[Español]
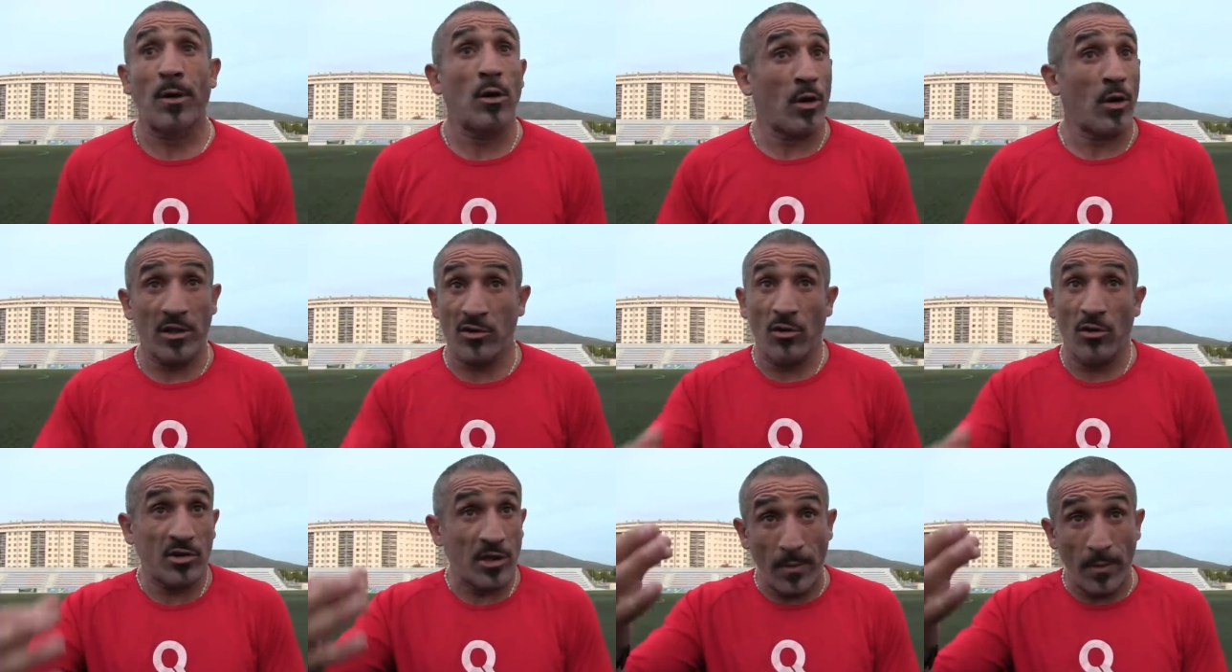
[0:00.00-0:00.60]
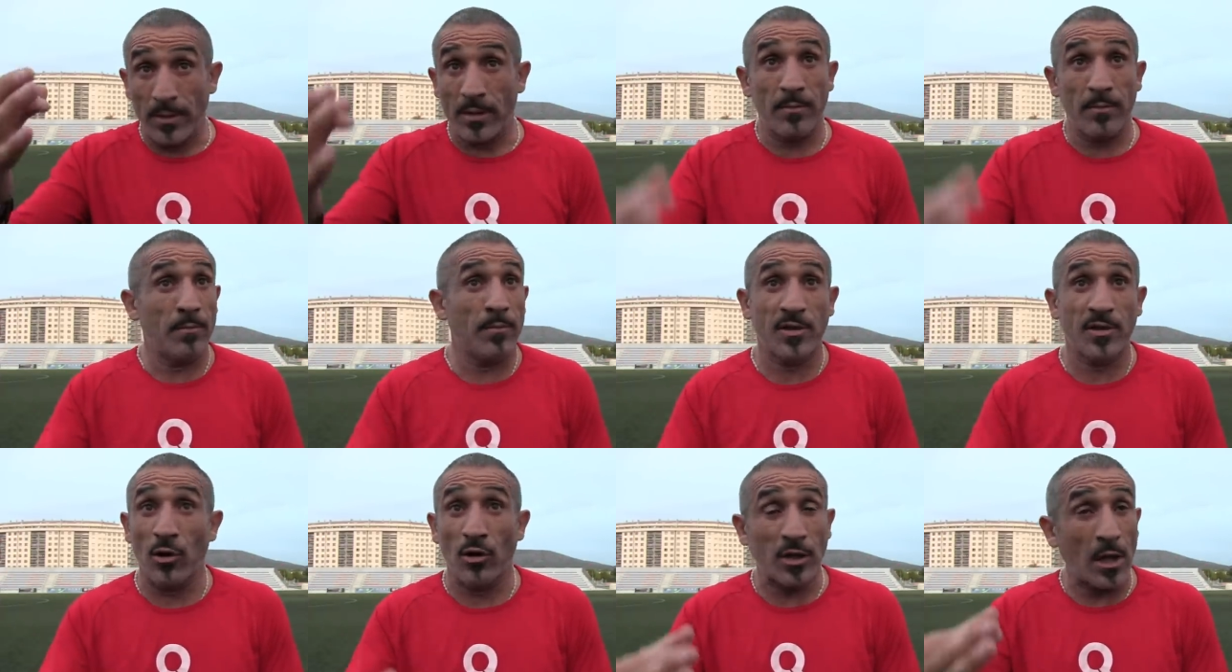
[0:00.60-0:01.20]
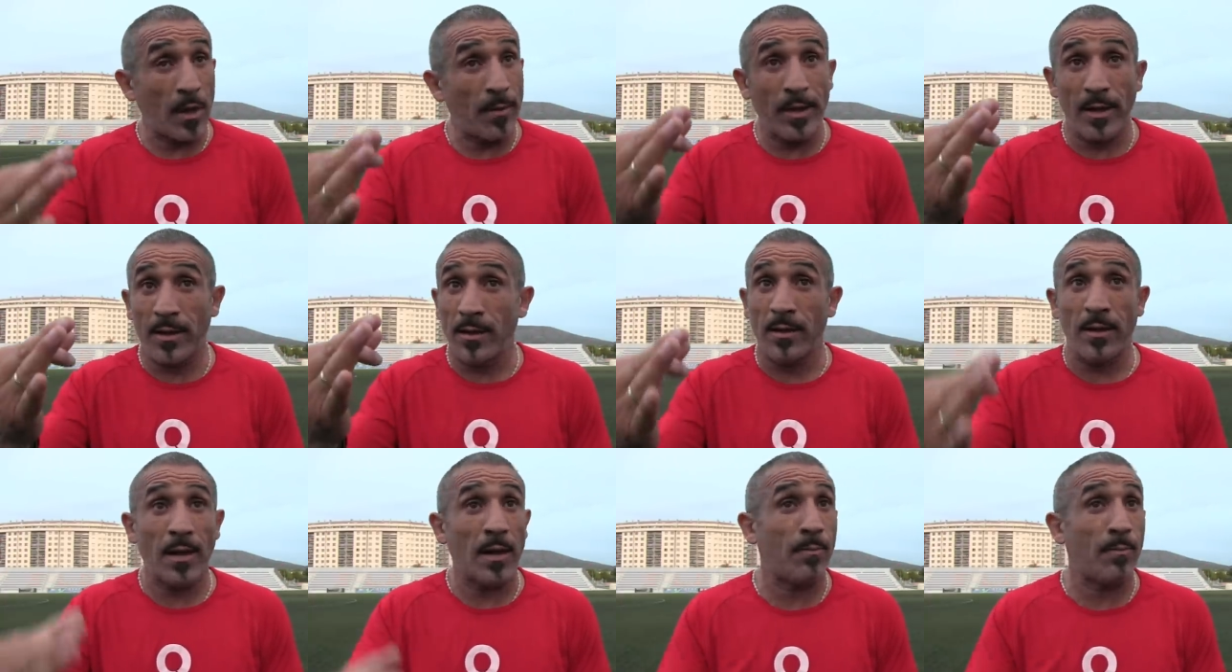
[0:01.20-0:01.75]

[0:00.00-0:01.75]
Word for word: pero que se lo, saben, se lo saben